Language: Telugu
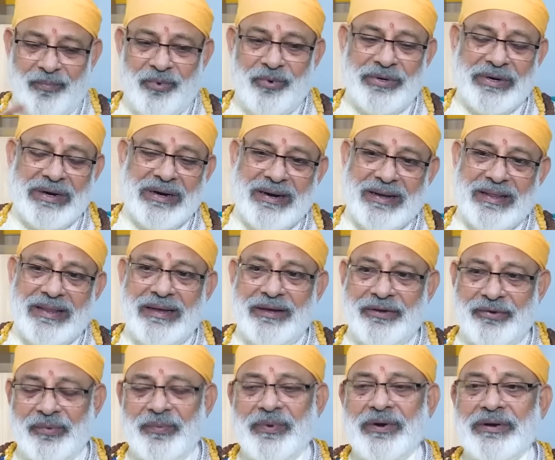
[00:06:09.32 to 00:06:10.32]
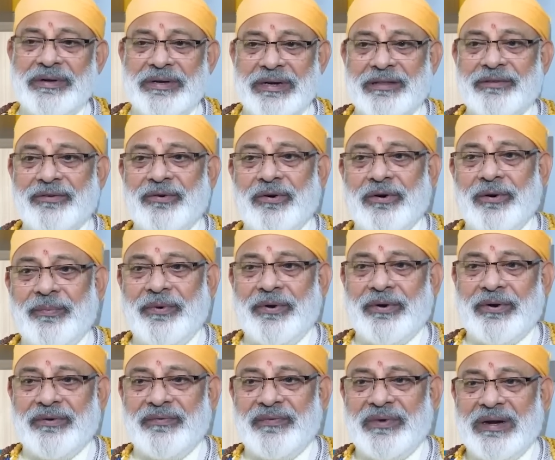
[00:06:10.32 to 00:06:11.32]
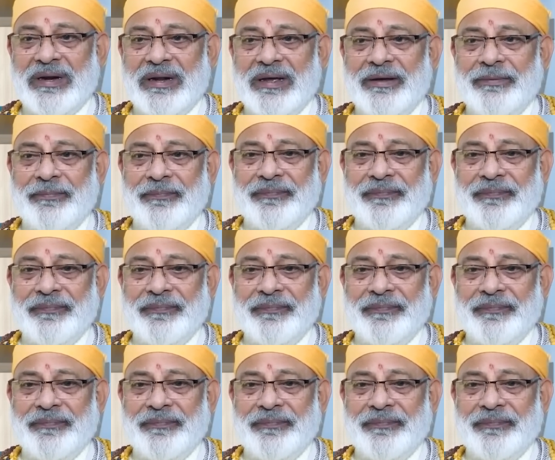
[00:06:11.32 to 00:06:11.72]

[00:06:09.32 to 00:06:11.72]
పూజ గది శుభ్రం చేసుకోకపోవటం వల్ల